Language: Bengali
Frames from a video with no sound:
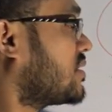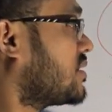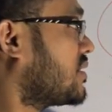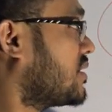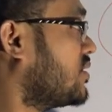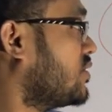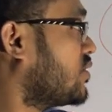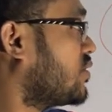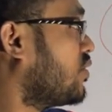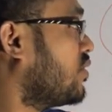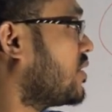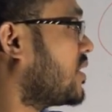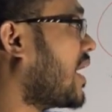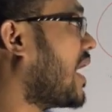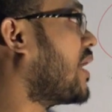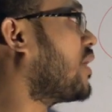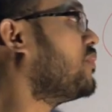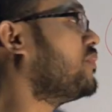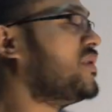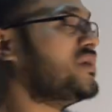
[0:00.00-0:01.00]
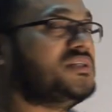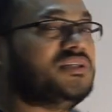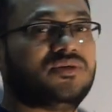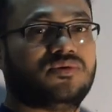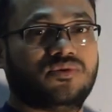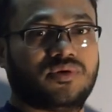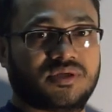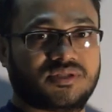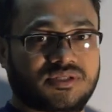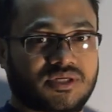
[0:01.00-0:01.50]
কিন্তু কোনটা আরও বেশি
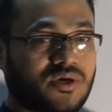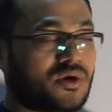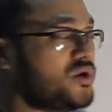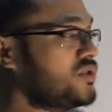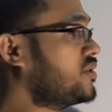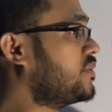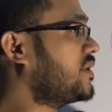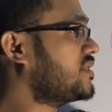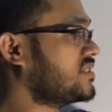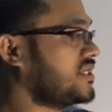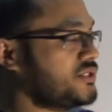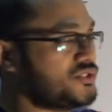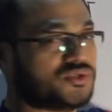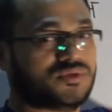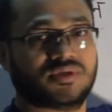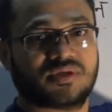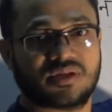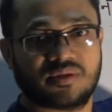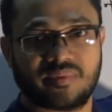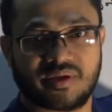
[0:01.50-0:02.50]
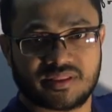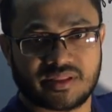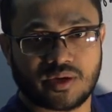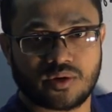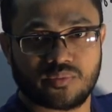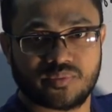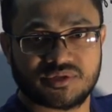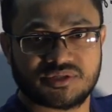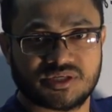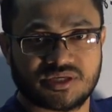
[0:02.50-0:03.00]
ঘুরেছে হয়তো বা চারশো ডিগ্রি বা
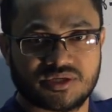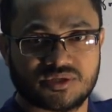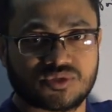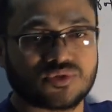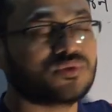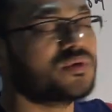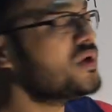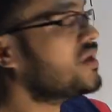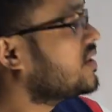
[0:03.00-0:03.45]
তারও বেশি কিছু